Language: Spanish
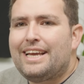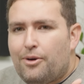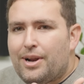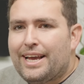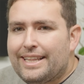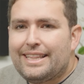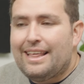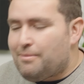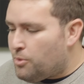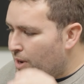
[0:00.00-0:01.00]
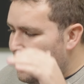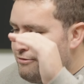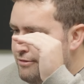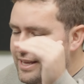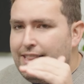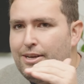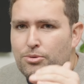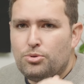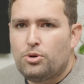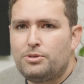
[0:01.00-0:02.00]
que ahora que está de moda la fintech con
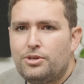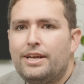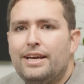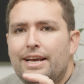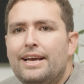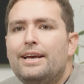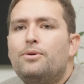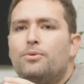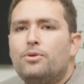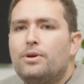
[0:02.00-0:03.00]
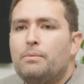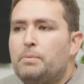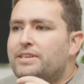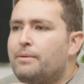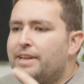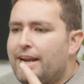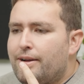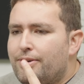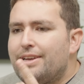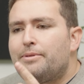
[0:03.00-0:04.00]
sus comisiones, uno empieza a mirar,
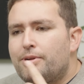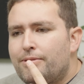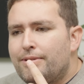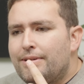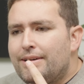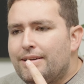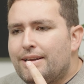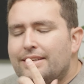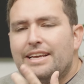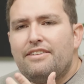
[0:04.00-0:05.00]
oye, pero las